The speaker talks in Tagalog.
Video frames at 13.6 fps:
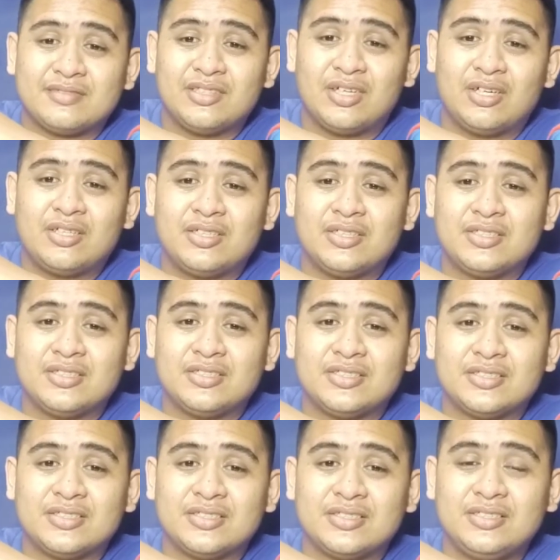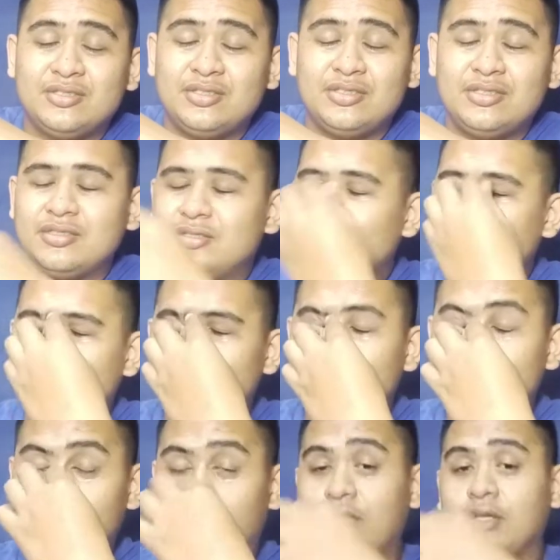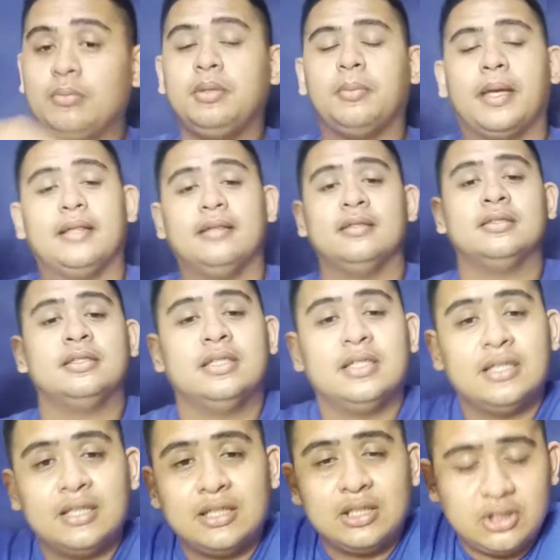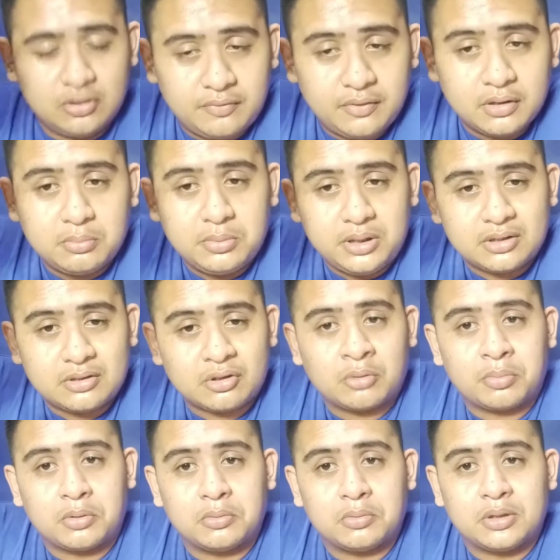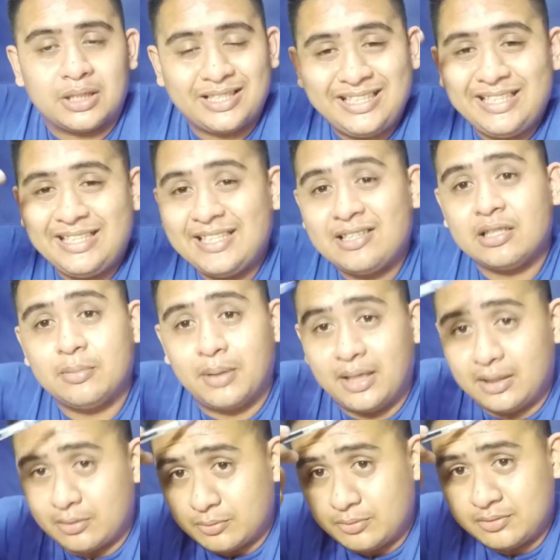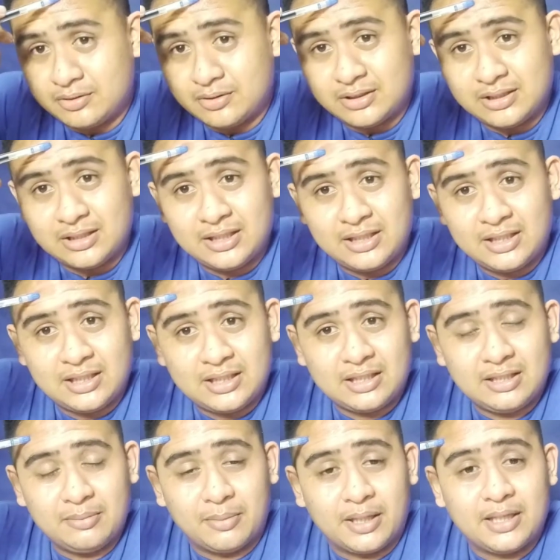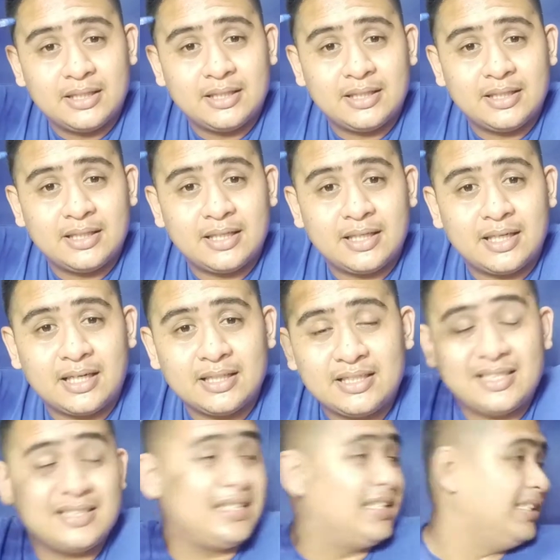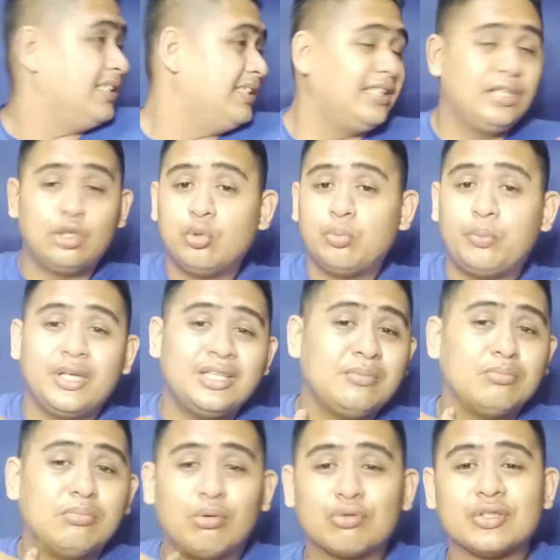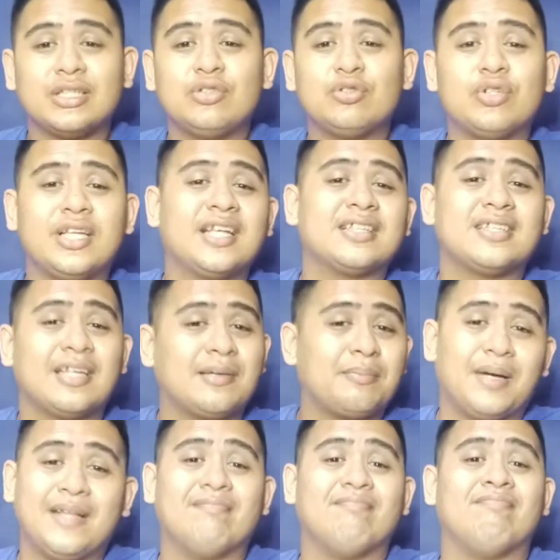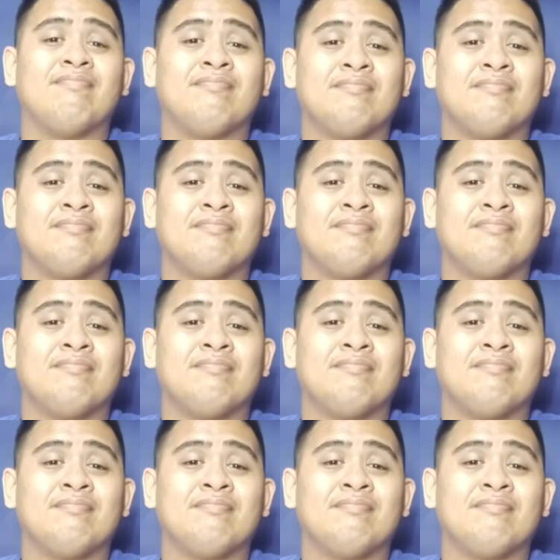No? You, you, you feel me, man. You feel me, tropa ko. Ang init, di ba? Oh. Di ba? At kasi, hindi ko pwedeng buksan yung electric fan.